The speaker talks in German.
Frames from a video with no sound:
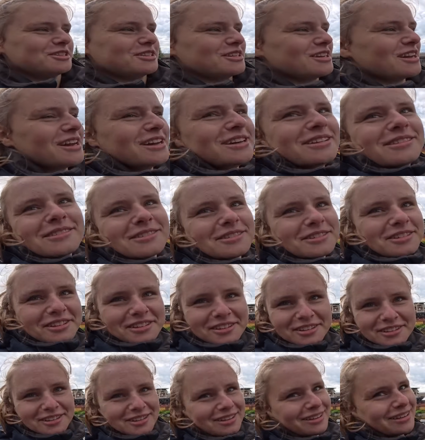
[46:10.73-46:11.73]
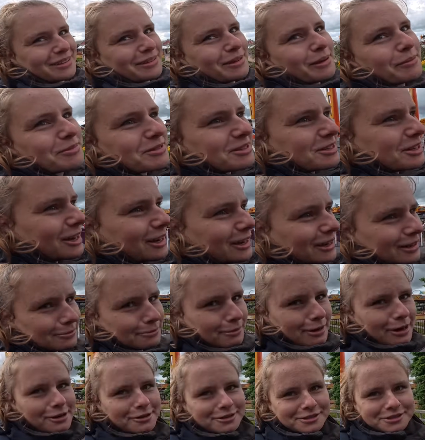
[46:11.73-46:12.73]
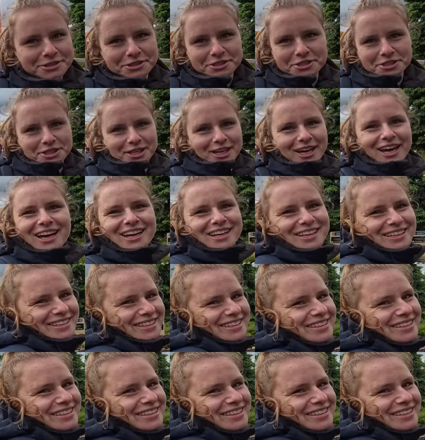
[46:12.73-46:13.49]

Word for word: nicht einziehen. Ich habe sie dann nicht mehr ausgestreckt.